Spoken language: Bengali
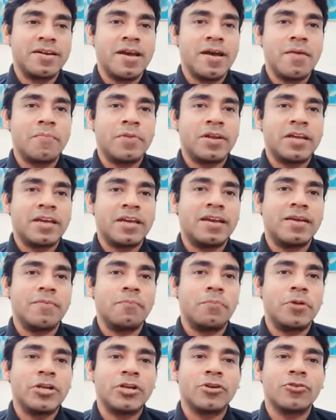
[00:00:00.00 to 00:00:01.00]
মানে
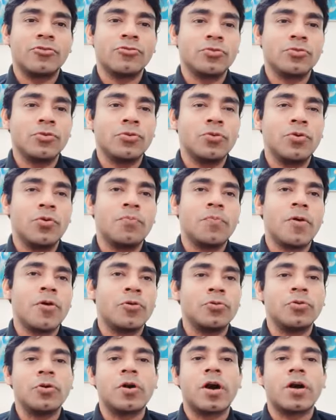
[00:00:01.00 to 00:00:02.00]
বিশ্বস্ত লোক বা
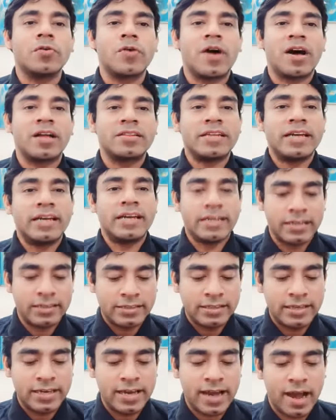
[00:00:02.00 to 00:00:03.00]
অন্য কারো হাতে এটা
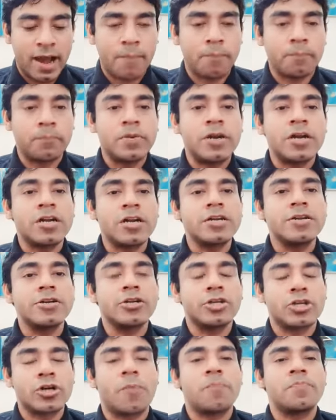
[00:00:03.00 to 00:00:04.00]
দিয়ে আপনার
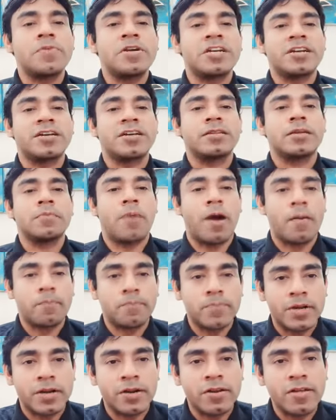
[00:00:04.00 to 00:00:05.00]
স্বপ্নের সাথে বা
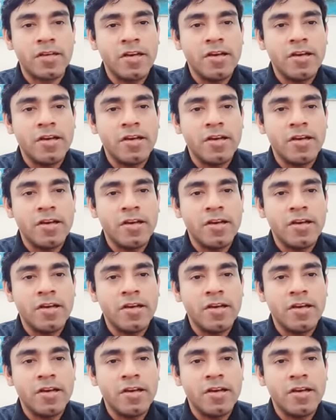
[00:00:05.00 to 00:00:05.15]
আপনার